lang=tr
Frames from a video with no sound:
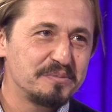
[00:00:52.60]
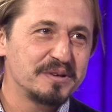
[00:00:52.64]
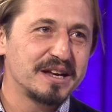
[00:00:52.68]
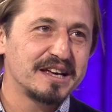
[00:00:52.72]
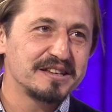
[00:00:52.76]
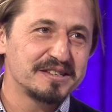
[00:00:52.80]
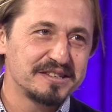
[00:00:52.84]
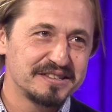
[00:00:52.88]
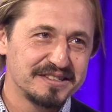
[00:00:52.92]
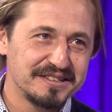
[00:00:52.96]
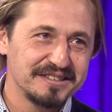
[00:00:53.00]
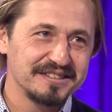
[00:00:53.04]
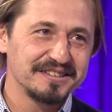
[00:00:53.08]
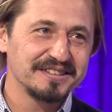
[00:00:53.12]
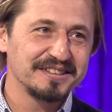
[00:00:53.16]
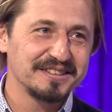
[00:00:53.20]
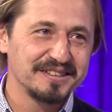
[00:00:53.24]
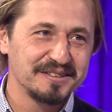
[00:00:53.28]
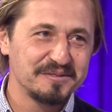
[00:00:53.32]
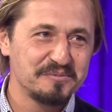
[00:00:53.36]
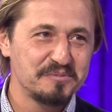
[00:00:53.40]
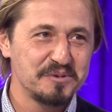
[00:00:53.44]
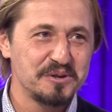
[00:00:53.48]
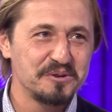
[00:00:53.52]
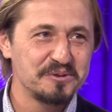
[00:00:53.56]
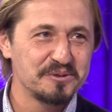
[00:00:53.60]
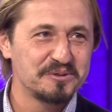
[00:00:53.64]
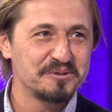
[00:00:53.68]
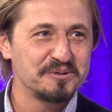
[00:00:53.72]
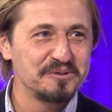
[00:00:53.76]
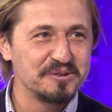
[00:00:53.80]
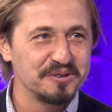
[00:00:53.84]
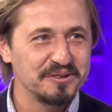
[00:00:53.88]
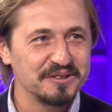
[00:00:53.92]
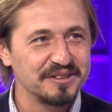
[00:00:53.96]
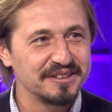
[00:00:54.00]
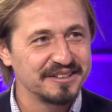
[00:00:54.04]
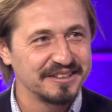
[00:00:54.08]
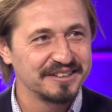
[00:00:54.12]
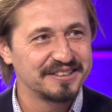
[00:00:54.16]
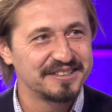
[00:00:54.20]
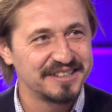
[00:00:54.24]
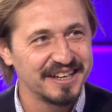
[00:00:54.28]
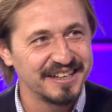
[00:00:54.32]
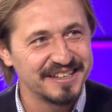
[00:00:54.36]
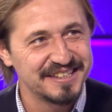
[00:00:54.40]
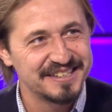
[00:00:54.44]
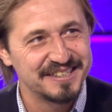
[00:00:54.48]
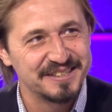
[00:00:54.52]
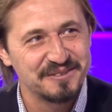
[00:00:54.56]
biraz e, biliyorsun
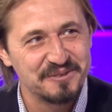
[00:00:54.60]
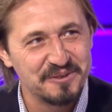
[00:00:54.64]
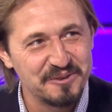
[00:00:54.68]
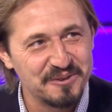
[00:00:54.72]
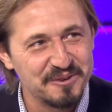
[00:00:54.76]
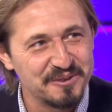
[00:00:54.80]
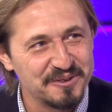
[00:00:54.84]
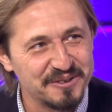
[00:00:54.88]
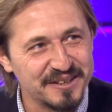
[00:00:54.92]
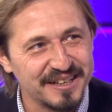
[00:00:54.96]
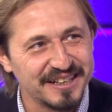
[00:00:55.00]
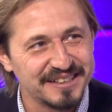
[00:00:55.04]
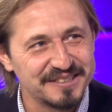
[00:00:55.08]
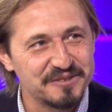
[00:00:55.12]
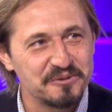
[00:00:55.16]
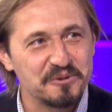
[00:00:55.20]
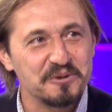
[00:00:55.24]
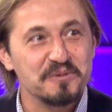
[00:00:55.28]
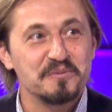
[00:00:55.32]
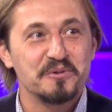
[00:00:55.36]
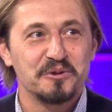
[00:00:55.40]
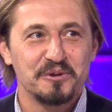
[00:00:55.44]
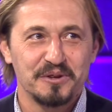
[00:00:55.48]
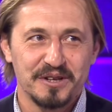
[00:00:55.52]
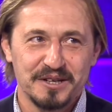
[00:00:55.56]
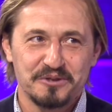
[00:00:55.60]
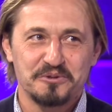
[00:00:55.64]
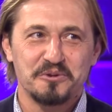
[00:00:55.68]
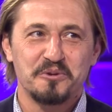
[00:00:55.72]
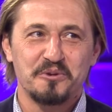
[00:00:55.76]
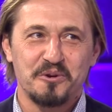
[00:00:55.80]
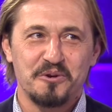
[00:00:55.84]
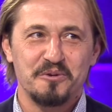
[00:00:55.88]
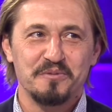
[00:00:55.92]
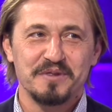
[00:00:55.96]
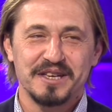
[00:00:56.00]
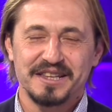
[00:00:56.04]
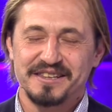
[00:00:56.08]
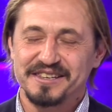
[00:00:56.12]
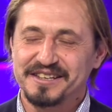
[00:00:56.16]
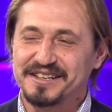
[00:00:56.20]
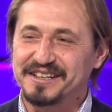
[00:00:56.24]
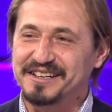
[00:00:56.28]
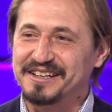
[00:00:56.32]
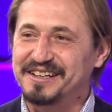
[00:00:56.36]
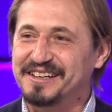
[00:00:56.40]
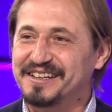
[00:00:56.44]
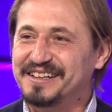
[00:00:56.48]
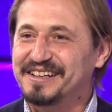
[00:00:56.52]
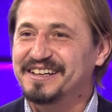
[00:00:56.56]
şeyizdir o konuda. Soyunmaları çok komiktir.
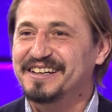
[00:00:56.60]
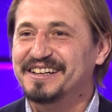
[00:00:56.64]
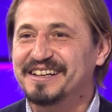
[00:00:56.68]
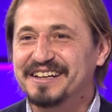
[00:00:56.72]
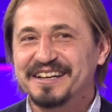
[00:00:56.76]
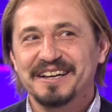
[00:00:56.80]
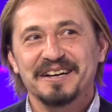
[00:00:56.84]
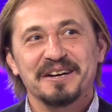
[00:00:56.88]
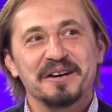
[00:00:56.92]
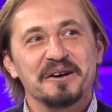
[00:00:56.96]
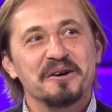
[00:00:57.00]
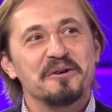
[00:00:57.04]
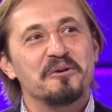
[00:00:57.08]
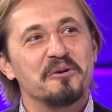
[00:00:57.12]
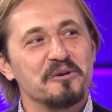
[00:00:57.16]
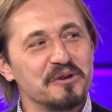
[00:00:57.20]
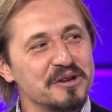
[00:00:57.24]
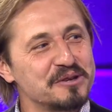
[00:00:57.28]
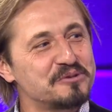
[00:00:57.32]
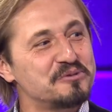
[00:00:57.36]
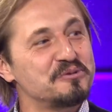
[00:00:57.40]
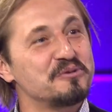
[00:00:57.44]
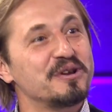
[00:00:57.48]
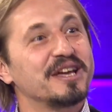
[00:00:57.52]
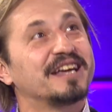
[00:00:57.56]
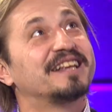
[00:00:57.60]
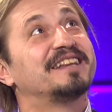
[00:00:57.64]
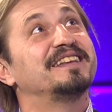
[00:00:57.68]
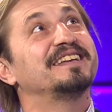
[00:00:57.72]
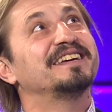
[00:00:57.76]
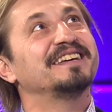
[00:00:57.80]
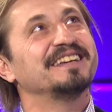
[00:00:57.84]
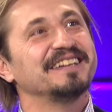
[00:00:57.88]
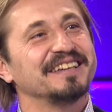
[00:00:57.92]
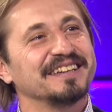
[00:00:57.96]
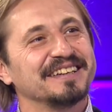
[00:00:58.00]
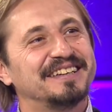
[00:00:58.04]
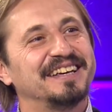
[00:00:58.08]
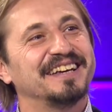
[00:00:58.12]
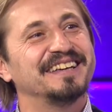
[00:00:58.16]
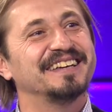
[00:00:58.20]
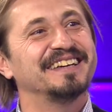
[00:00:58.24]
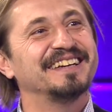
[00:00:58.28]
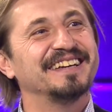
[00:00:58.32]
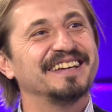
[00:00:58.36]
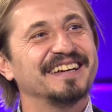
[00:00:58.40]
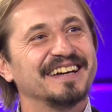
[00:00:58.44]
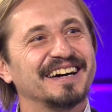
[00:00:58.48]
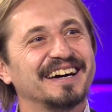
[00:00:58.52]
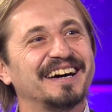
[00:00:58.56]
Ona sürekli
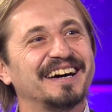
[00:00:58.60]
hadi,